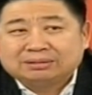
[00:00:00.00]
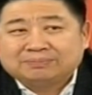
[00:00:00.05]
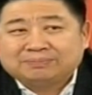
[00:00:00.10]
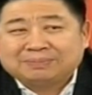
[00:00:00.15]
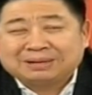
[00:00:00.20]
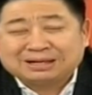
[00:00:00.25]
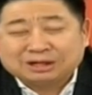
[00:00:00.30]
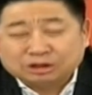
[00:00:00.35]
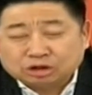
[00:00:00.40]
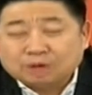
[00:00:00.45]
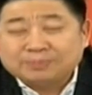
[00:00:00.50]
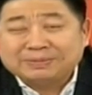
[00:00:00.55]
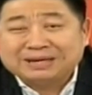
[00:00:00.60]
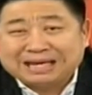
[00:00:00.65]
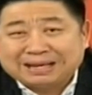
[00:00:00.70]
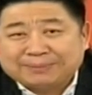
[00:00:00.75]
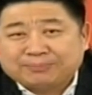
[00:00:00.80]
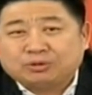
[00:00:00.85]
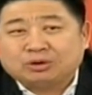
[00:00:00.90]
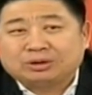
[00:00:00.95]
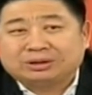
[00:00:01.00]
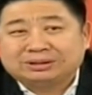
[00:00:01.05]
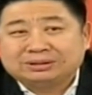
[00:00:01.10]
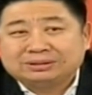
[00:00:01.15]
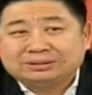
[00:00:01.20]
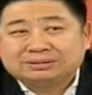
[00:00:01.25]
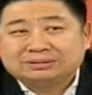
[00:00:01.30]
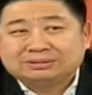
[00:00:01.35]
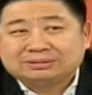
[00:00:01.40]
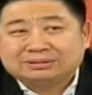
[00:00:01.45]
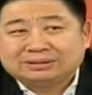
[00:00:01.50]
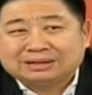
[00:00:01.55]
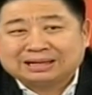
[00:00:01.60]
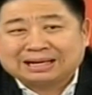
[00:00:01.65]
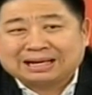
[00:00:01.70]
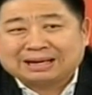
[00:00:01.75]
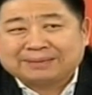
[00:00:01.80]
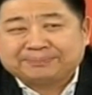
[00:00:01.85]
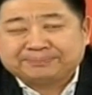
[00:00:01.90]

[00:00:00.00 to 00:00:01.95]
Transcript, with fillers: มันก็ต้องมีเหตุผลนะครับ